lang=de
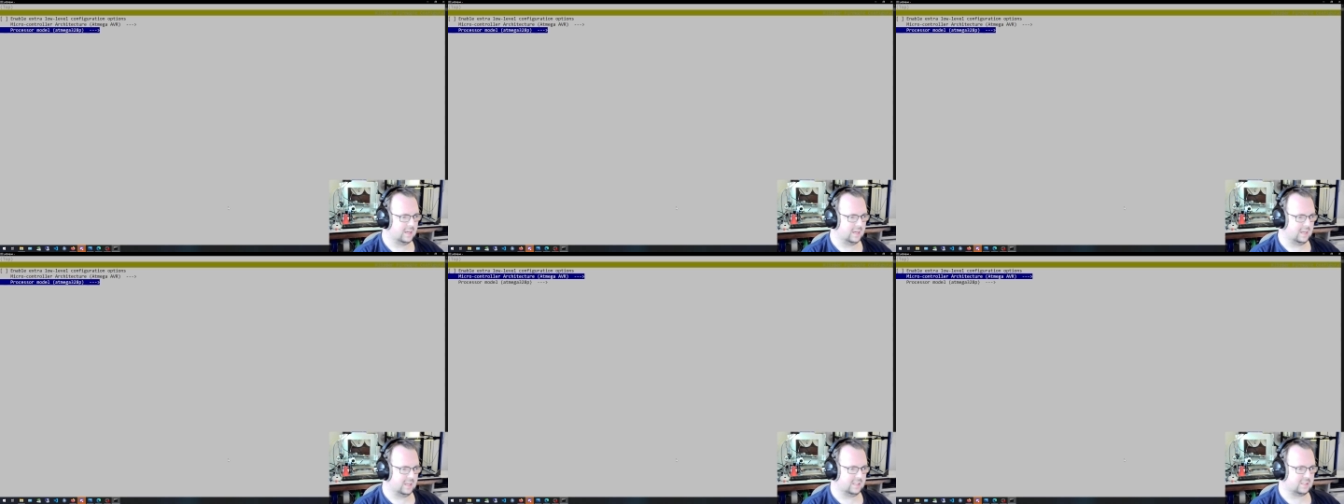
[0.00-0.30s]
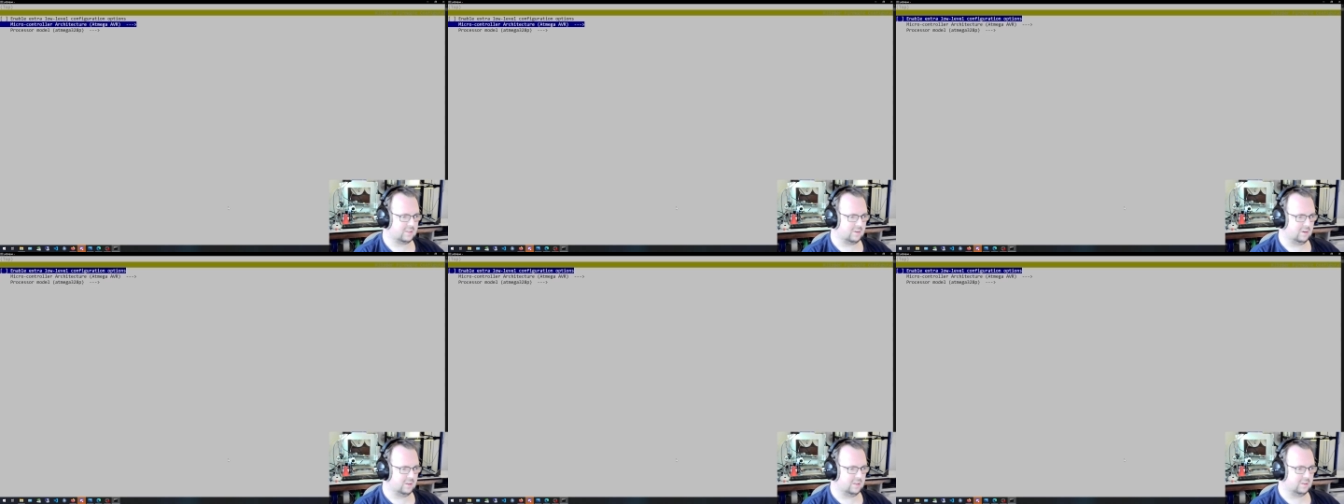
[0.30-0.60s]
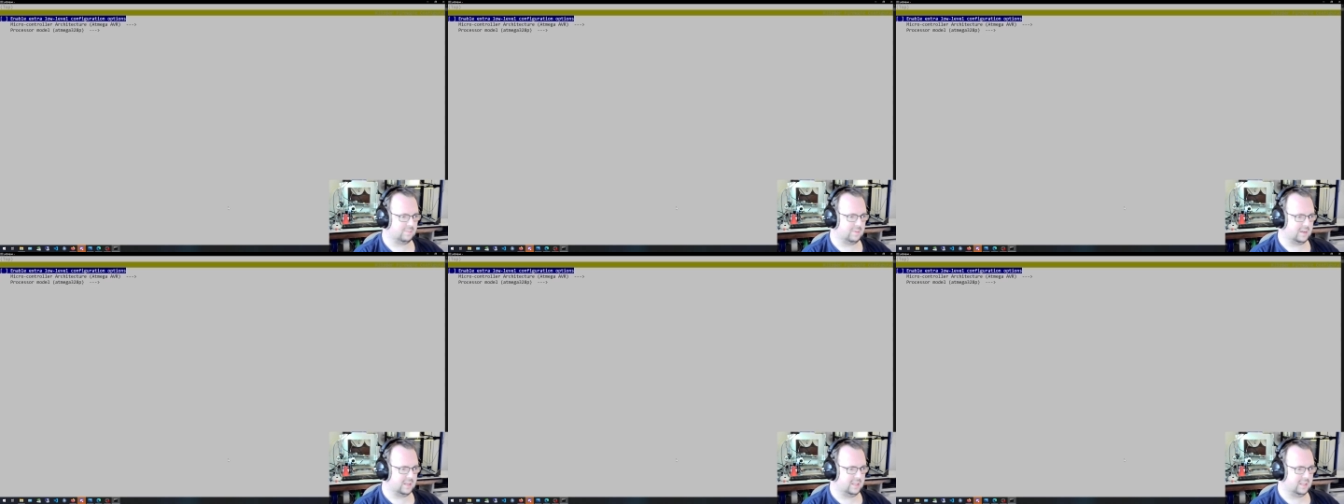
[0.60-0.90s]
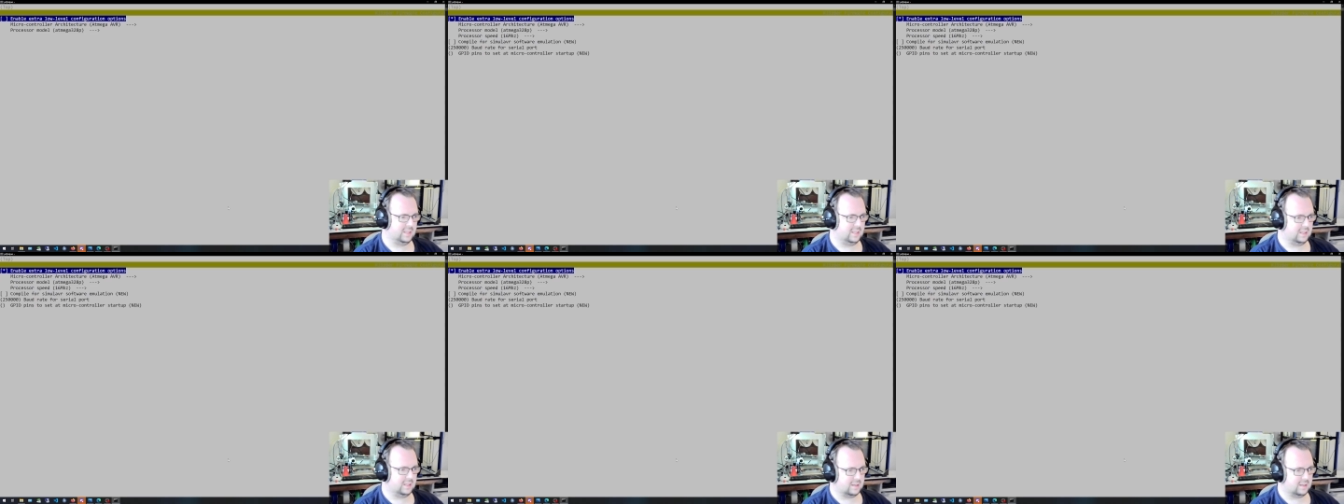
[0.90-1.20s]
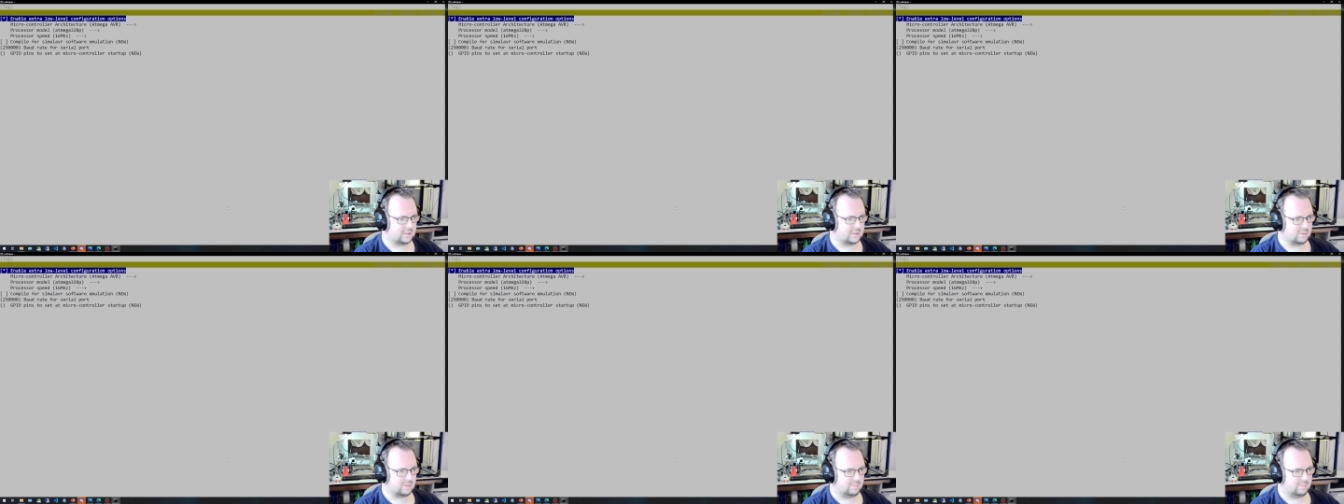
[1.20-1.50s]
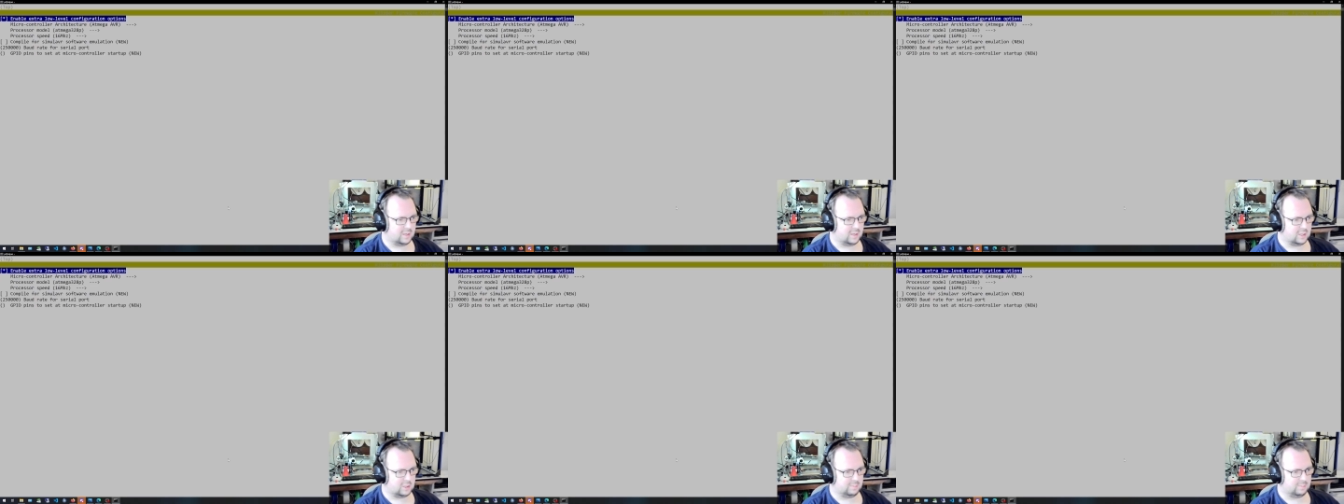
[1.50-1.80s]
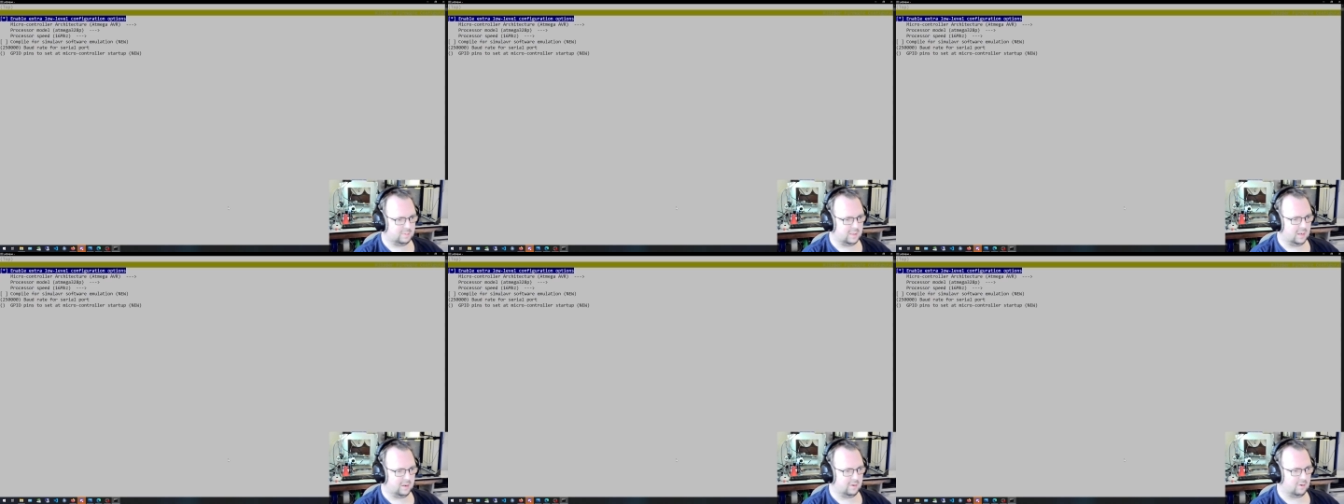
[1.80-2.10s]
Jetzt könnte man hier zum
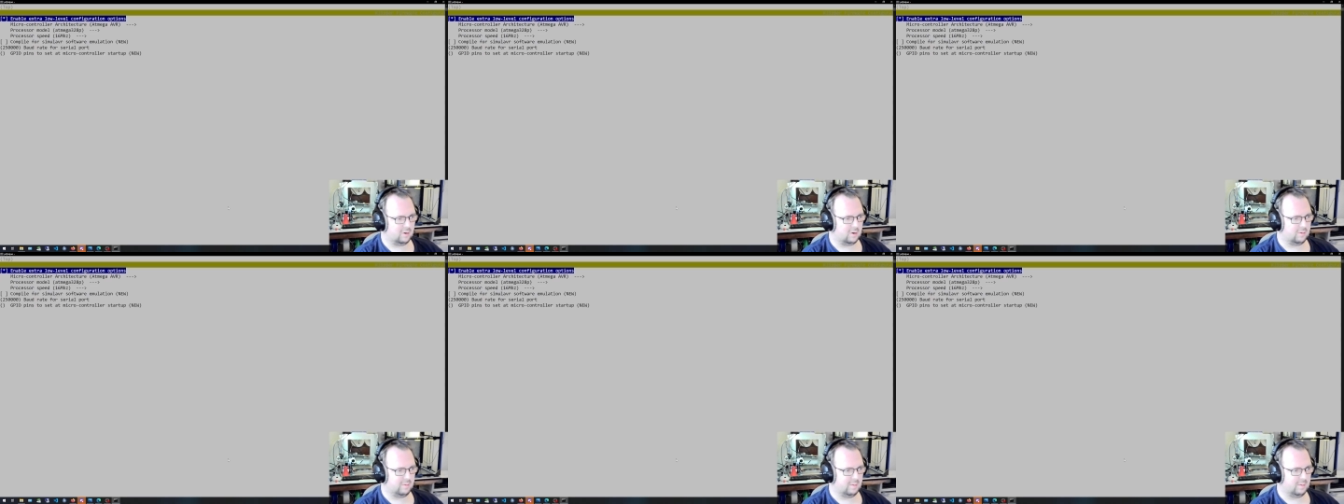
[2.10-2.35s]
Beispiel noch,